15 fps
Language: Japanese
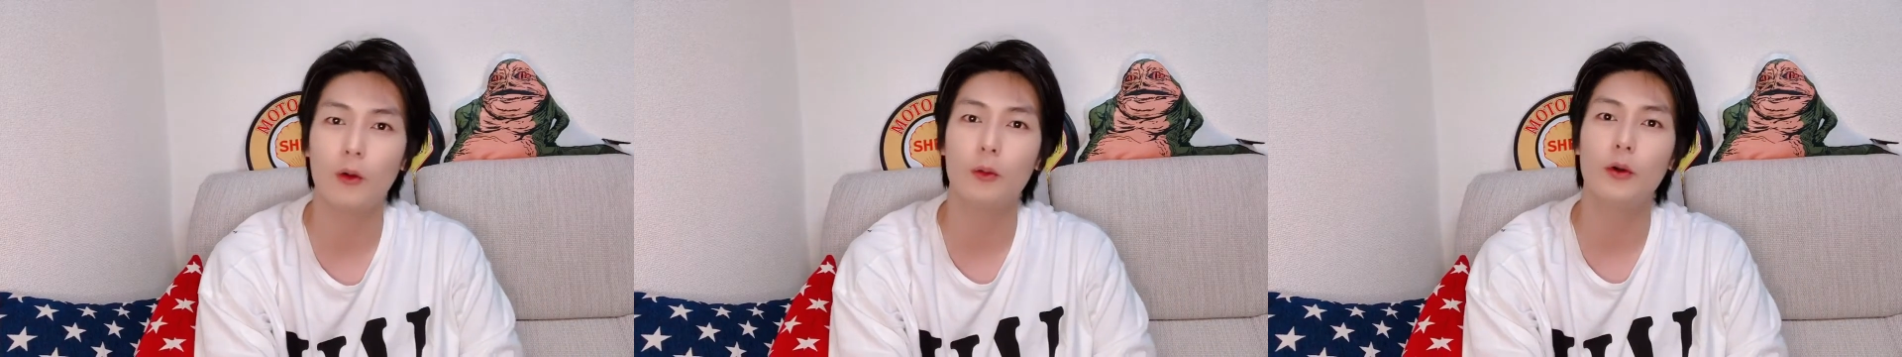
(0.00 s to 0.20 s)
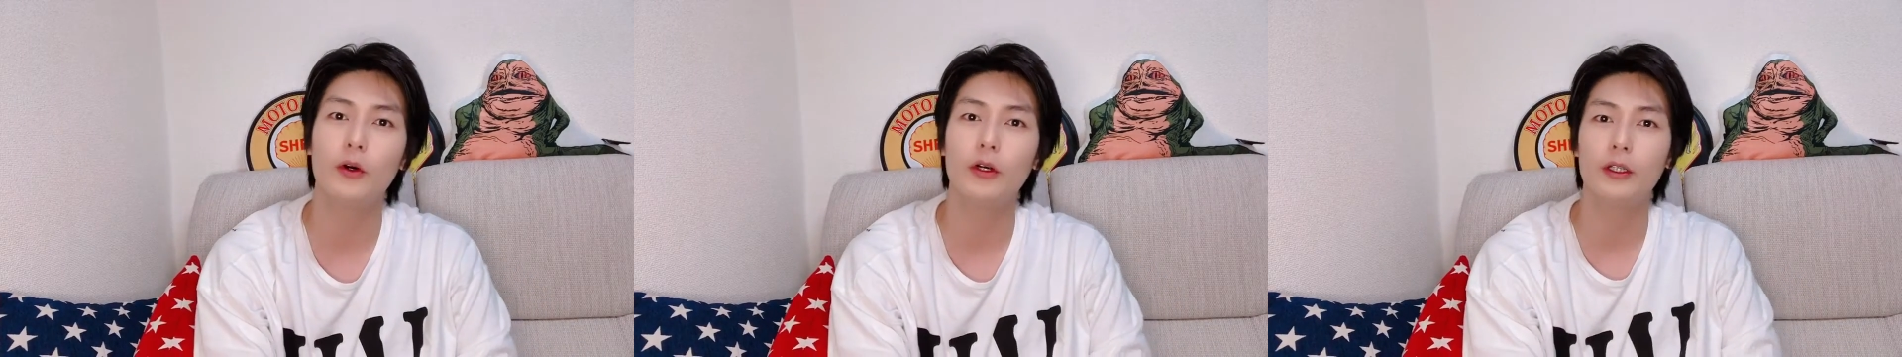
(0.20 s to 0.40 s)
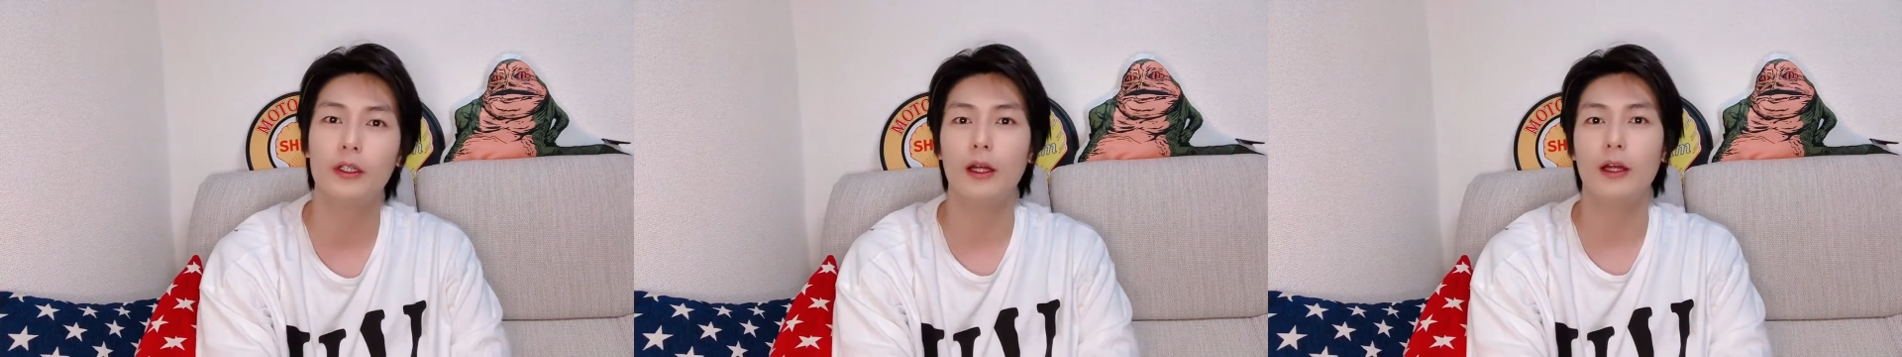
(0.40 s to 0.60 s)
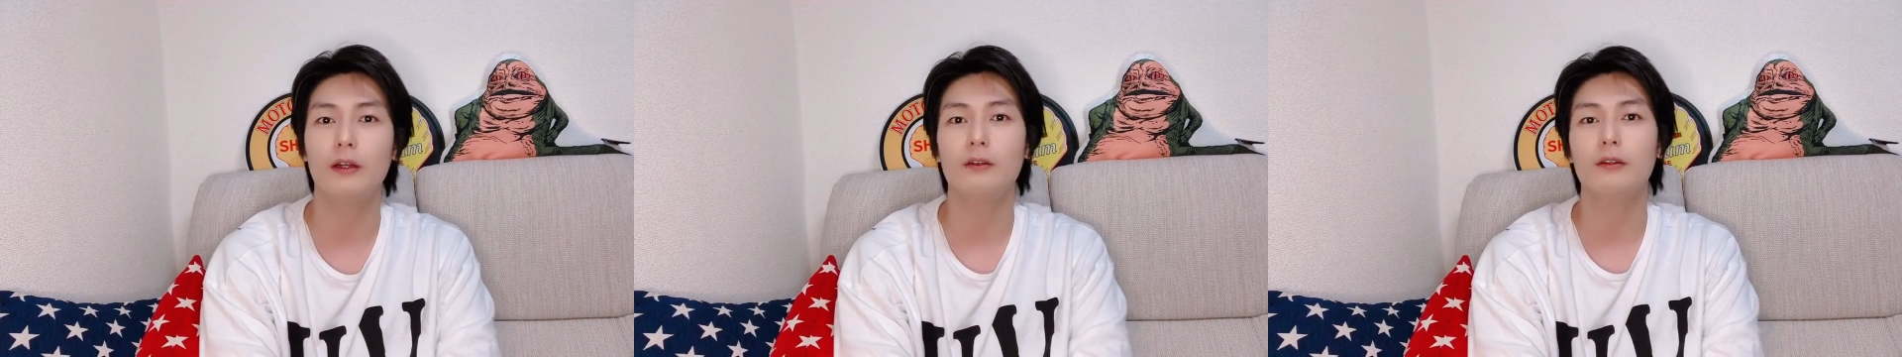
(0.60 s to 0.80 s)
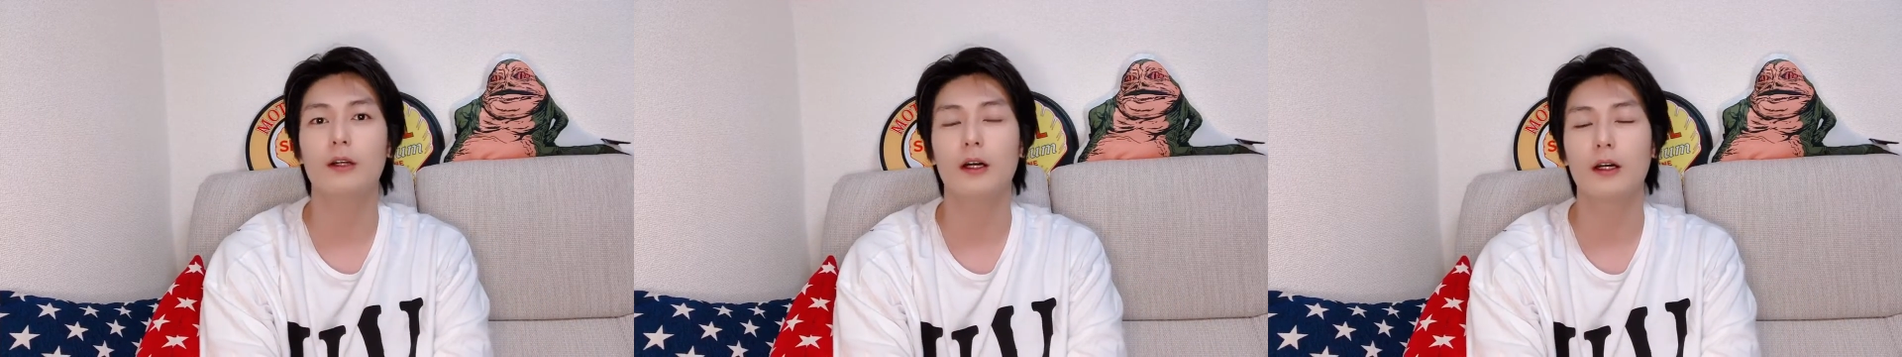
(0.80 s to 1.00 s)
覚えて
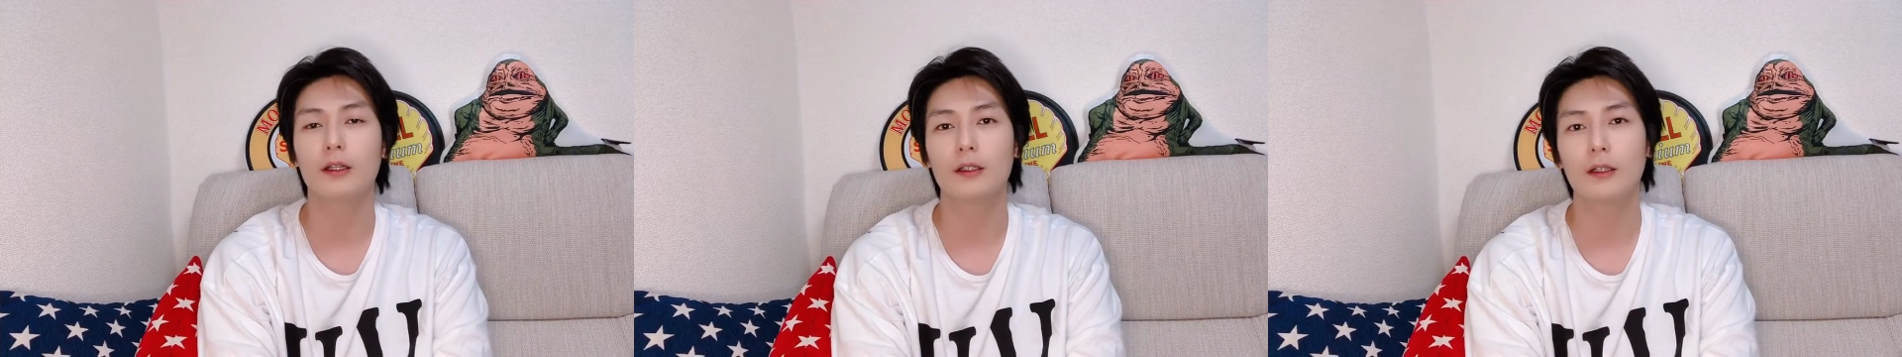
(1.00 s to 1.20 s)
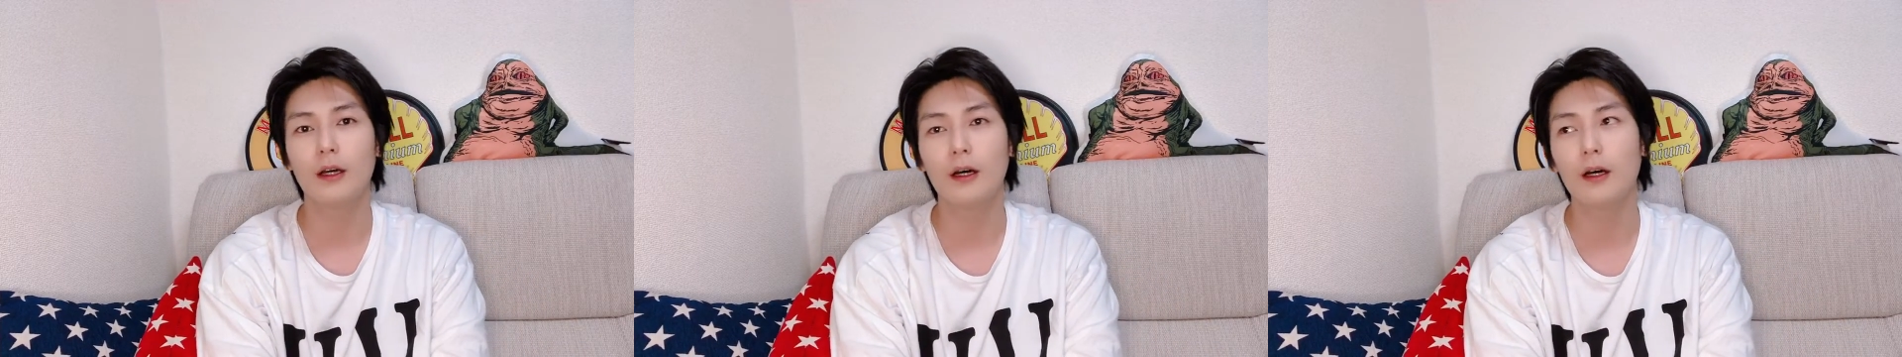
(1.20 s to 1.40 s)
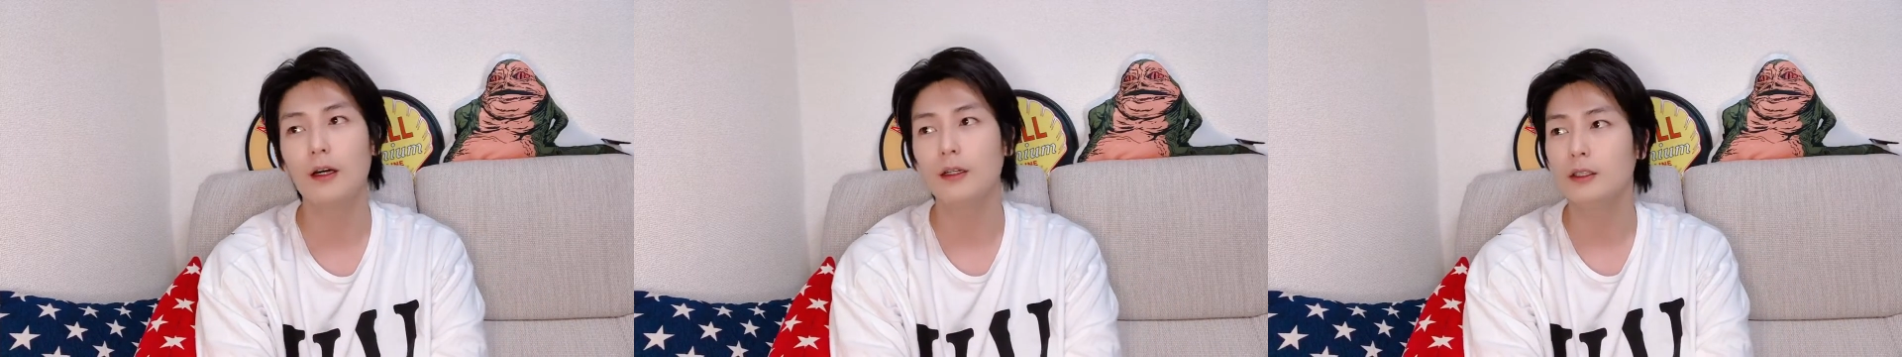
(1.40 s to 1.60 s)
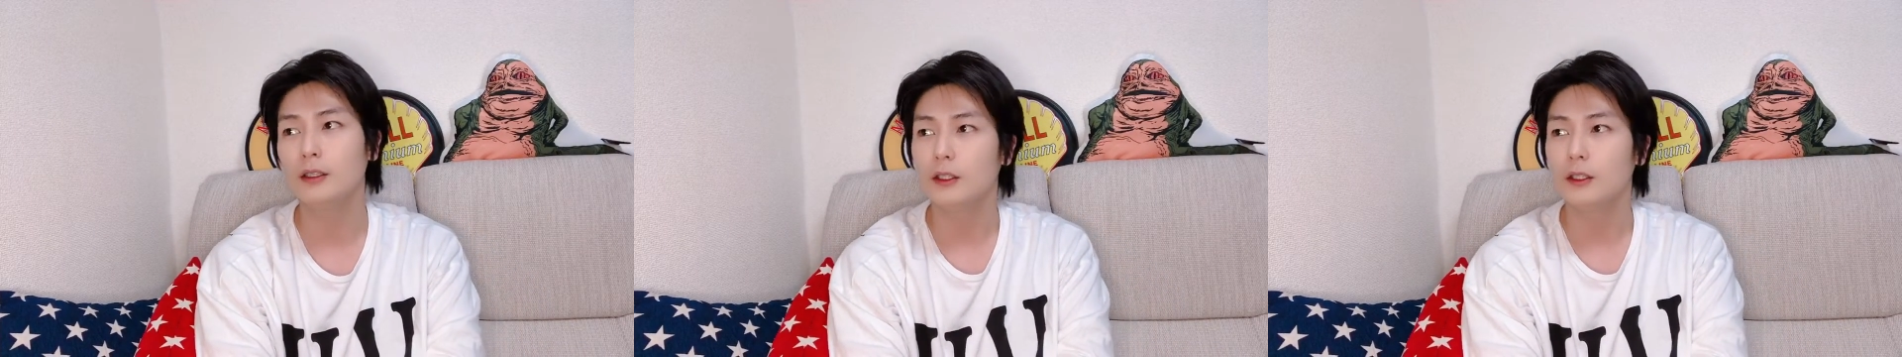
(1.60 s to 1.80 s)
るかな。